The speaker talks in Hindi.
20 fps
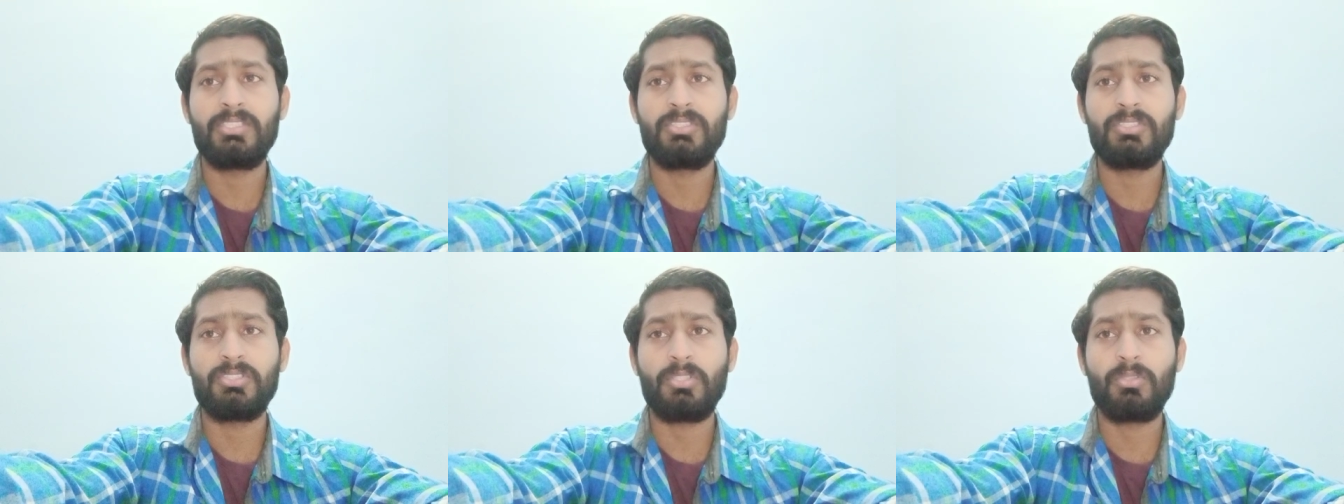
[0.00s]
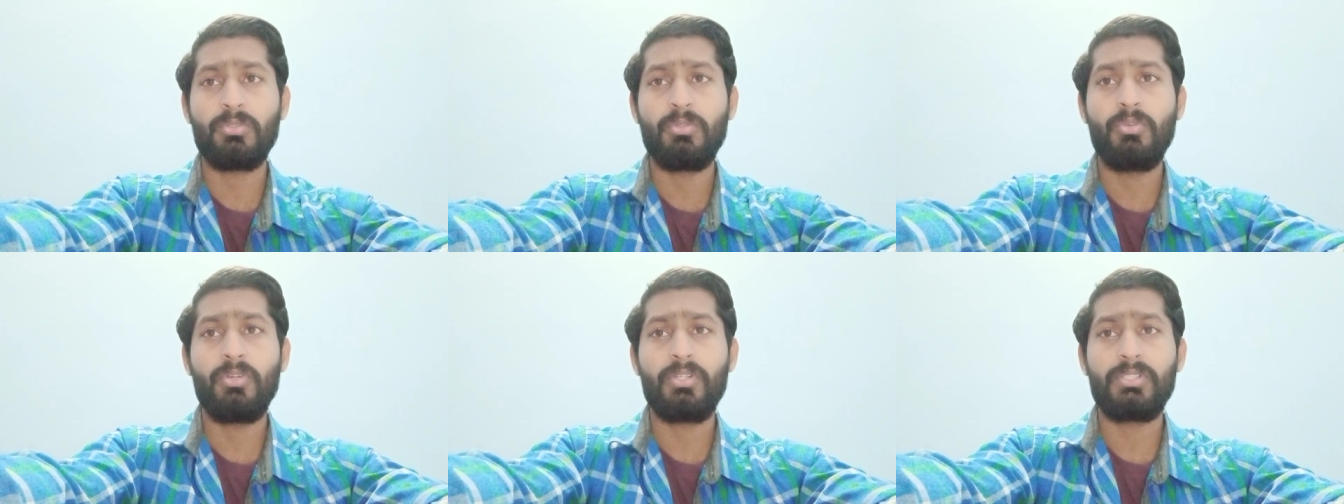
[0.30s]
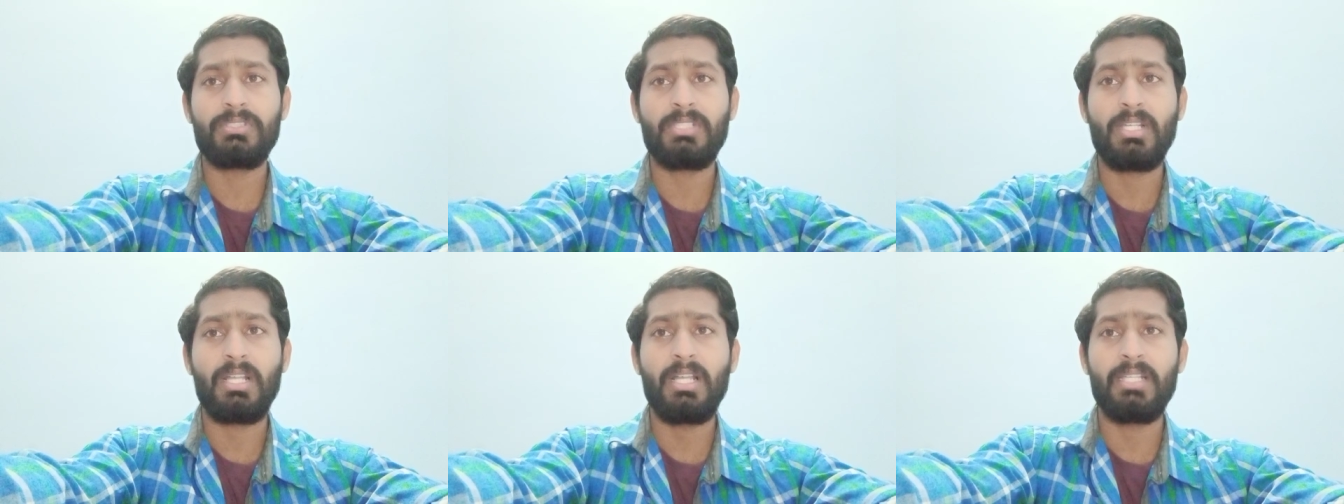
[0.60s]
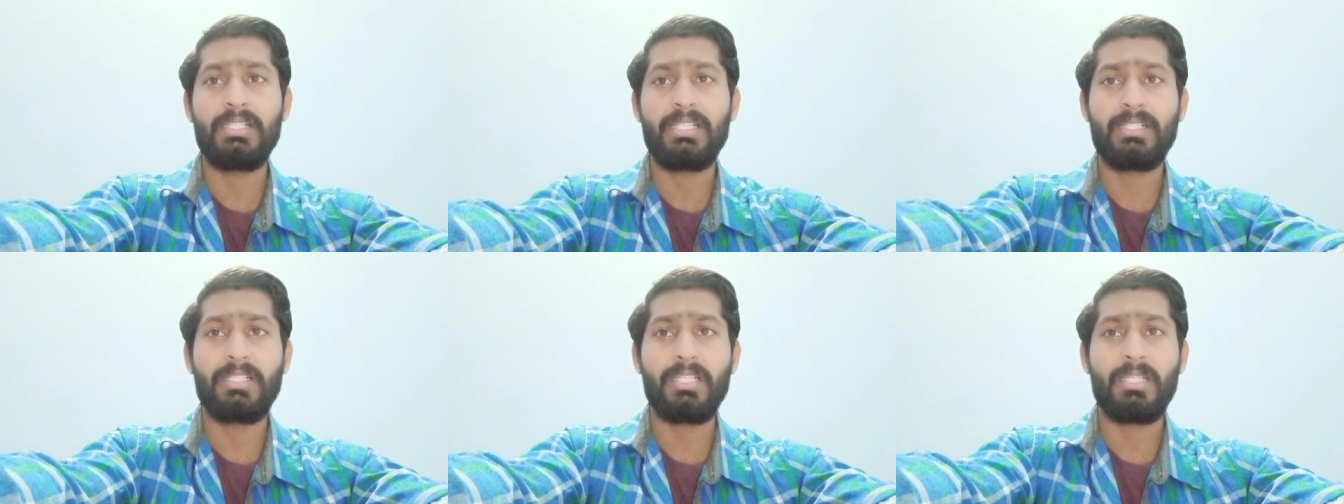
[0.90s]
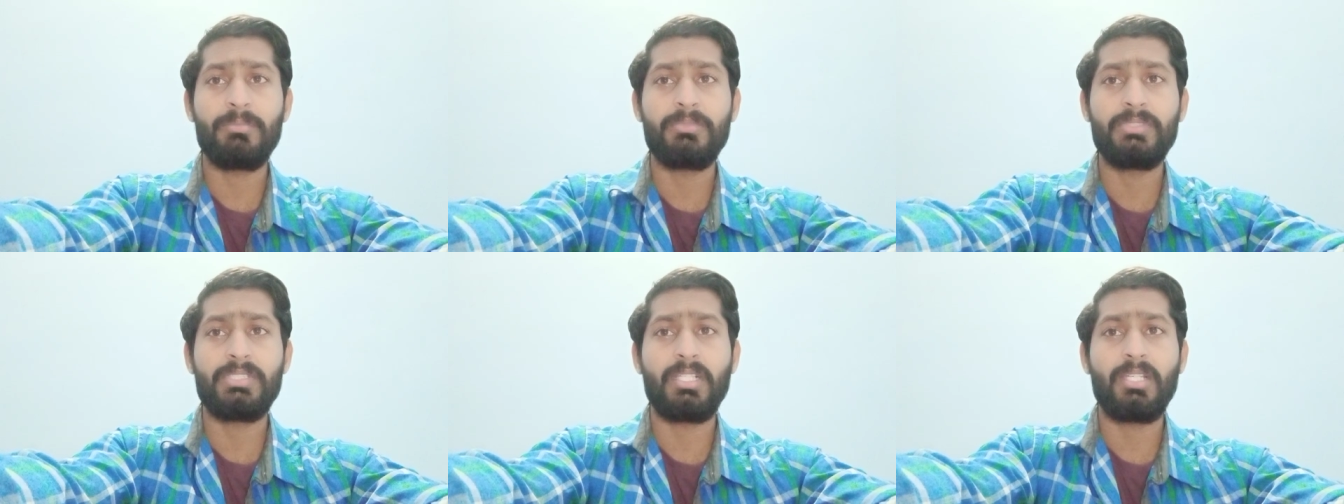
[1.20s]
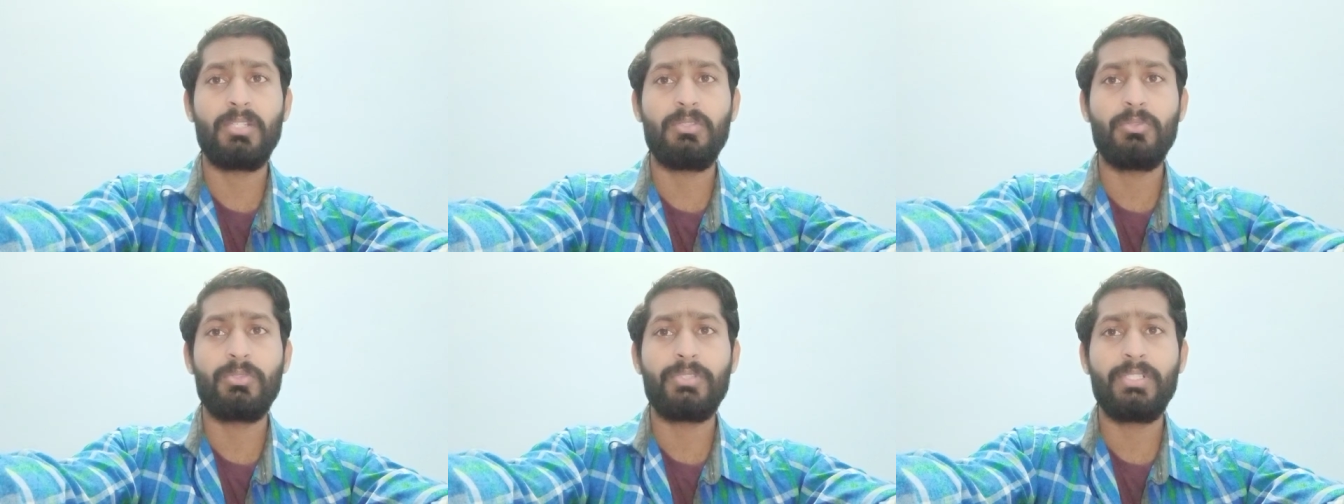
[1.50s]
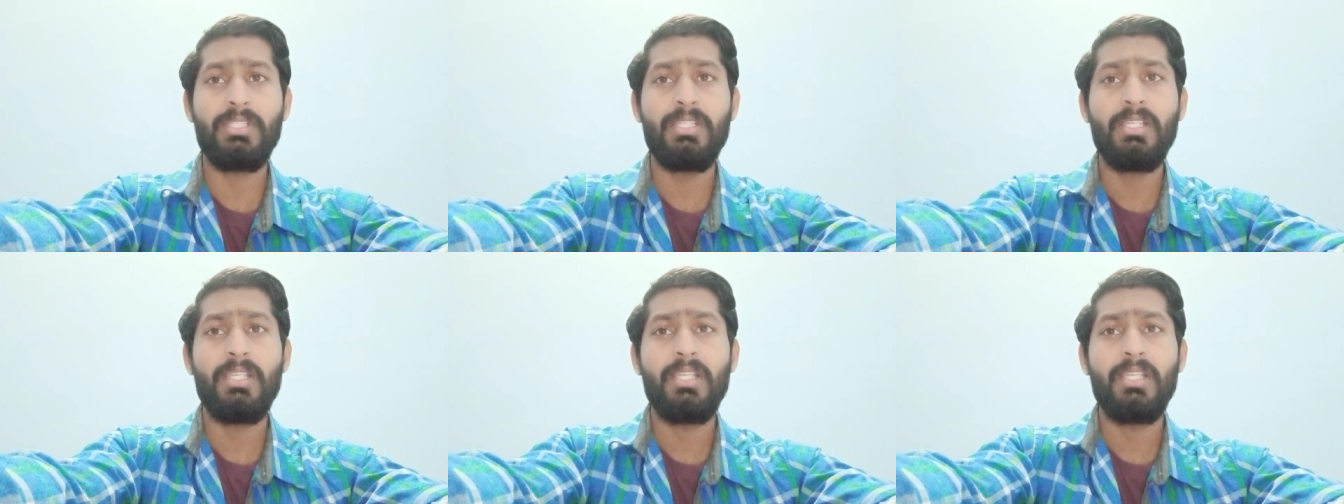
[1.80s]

शिक्षकों और सहायक कर्मचारियों की